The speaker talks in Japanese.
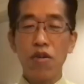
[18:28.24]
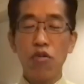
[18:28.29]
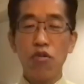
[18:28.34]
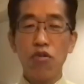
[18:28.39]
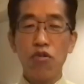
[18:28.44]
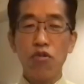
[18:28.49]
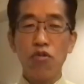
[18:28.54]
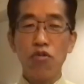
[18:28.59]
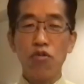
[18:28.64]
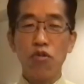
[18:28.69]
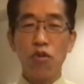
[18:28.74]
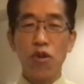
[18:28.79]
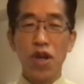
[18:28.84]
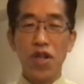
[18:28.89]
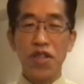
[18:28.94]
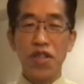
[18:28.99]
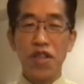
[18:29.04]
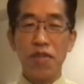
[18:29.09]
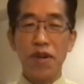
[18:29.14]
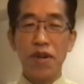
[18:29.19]
屋上をこう
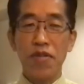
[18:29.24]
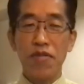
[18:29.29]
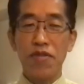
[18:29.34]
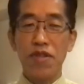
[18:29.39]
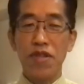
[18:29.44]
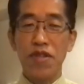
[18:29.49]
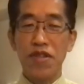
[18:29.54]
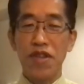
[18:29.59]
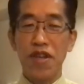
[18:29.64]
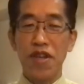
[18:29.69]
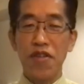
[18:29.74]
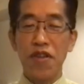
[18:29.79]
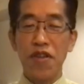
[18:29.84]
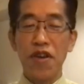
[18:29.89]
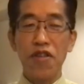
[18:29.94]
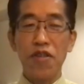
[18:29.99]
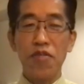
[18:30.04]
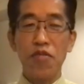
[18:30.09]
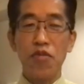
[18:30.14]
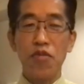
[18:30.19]
重ねまくってさ、
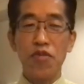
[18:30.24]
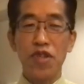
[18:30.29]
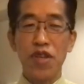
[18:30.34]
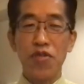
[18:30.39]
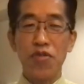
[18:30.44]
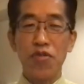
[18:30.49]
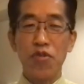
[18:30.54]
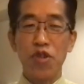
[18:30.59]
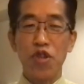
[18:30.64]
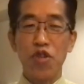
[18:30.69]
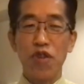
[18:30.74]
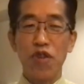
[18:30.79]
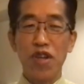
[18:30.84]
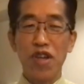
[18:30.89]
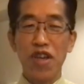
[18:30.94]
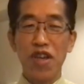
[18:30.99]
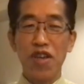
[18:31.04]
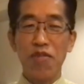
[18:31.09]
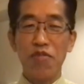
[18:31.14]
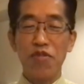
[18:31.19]
中でもちゃんと仕
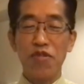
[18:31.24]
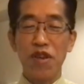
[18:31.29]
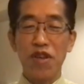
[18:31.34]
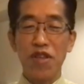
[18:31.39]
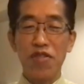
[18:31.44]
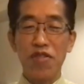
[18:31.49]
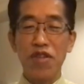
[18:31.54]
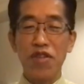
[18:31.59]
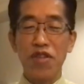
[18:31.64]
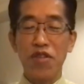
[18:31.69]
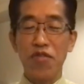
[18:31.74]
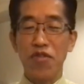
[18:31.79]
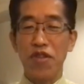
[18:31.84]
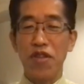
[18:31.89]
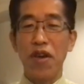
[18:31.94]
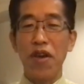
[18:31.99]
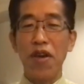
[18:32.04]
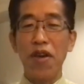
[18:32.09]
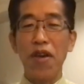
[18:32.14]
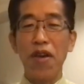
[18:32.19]
分け難しくなっちゃうん
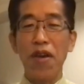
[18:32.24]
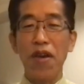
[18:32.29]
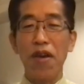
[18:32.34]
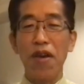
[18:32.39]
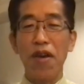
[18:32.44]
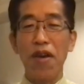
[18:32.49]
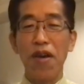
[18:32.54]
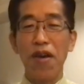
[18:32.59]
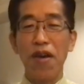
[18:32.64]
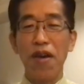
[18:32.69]
じゃないう